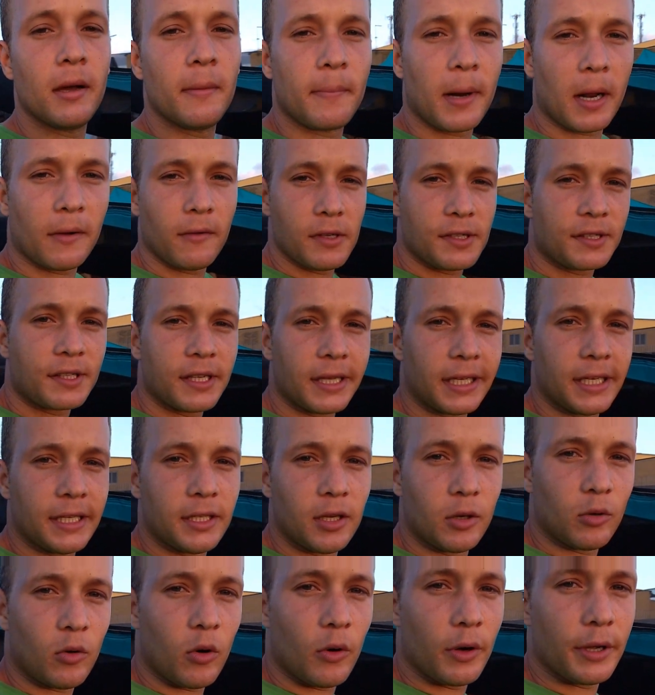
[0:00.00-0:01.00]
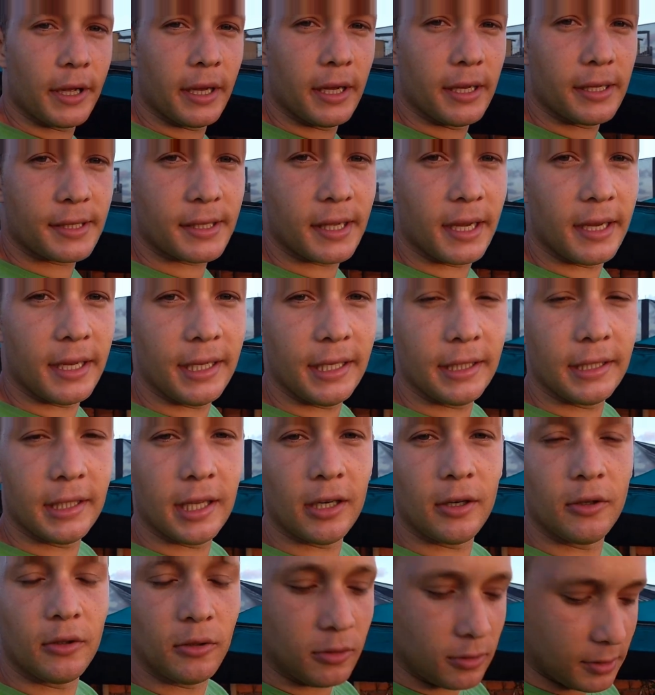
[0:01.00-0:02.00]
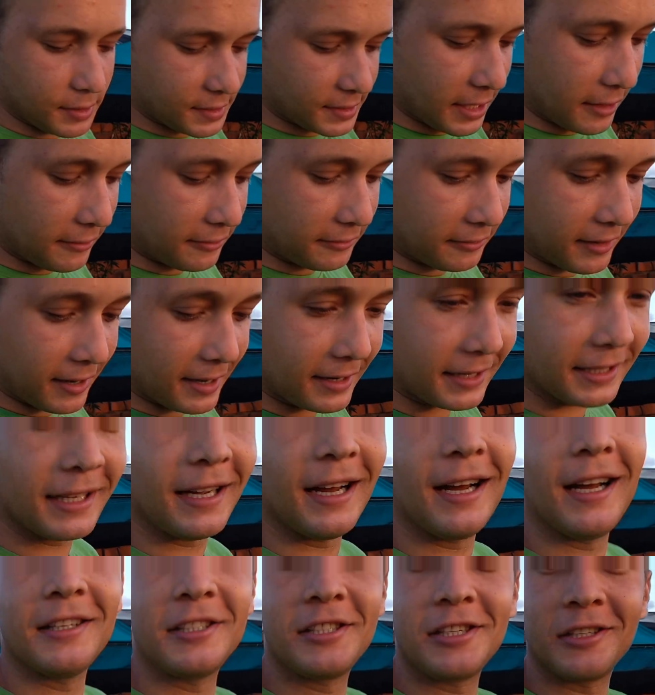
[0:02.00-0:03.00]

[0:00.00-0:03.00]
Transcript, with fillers: Para você que não conhece ainda o Safari Guard,